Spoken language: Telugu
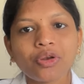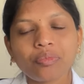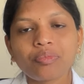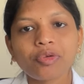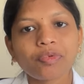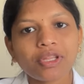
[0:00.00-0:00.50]

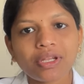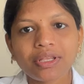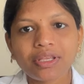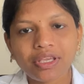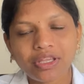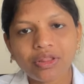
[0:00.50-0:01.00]
నొప్పి
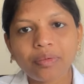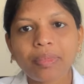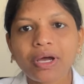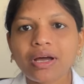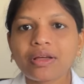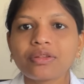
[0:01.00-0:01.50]
మొదలయ్యి కింద
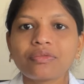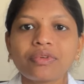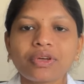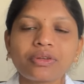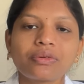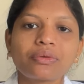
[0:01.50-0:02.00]
పాదం
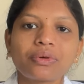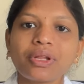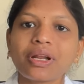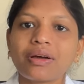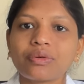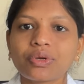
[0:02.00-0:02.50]
వరకు
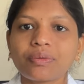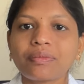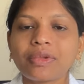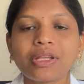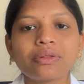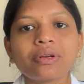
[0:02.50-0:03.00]
కూడా రావటం
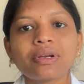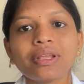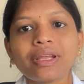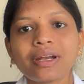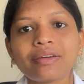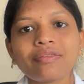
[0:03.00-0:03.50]

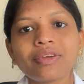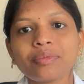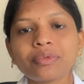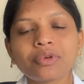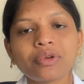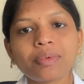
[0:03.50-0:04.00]
లేదంటే ఎడం
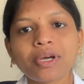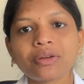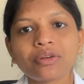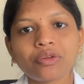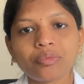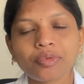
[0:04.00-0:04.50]
వైపు తుంటి
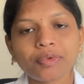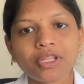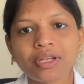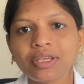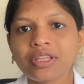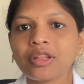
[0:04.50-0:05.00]
భాగంలో నొప్పి
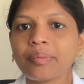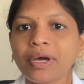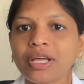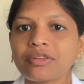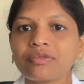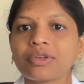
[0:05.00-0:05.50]
మొదలయ్యి కింద
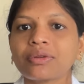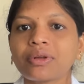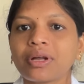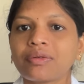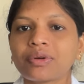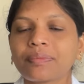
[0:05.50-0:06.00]
పాదం
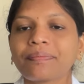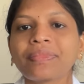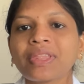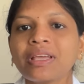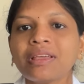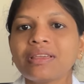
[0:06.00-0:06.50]
వరకు రావటం
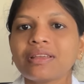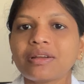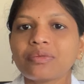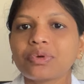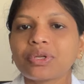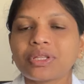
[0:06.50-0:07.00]

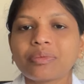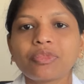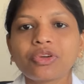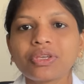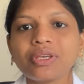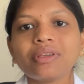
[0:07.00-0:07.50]
ఇలా ఉంటుంది
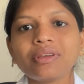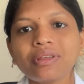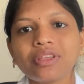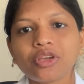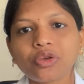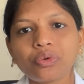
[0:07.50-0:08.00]

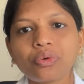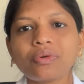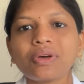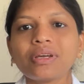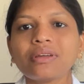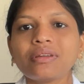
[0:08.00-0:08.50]
ముఖ్యంగా
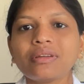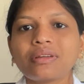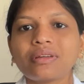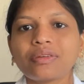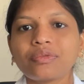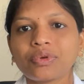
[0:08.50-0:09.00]
ఎక్కువ
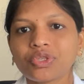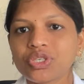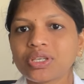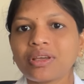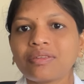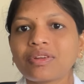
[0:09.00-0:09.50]

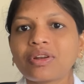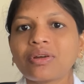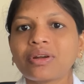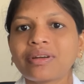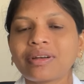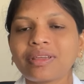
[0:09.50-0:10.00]
వచ్చేది
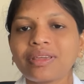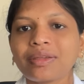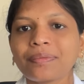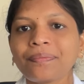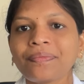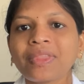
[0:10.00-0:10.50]
ఎవరిలో అంటే
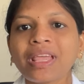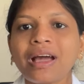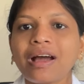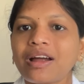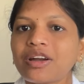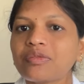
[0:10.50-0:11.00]

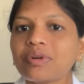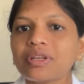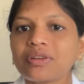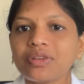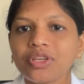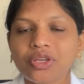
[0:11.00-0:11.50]

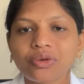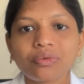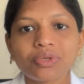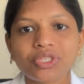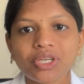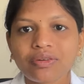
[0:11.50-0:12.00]
ఆడవాళ్ళలో
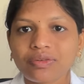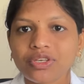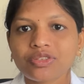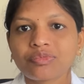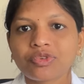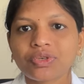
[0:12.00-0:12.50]
ఎక్కువ వచ్చే
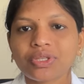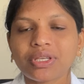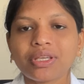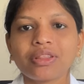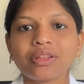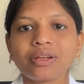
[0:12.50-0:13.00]
అవకాశం
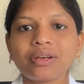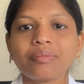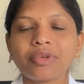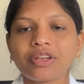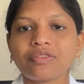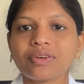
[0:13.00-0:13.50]
ఉంటుంది ఎందుకంటే
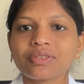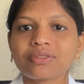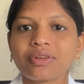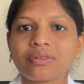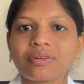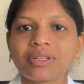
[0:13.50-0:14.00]

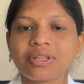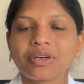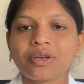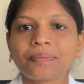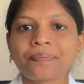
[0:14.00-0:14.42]
మెనోపాస్ తర్వాత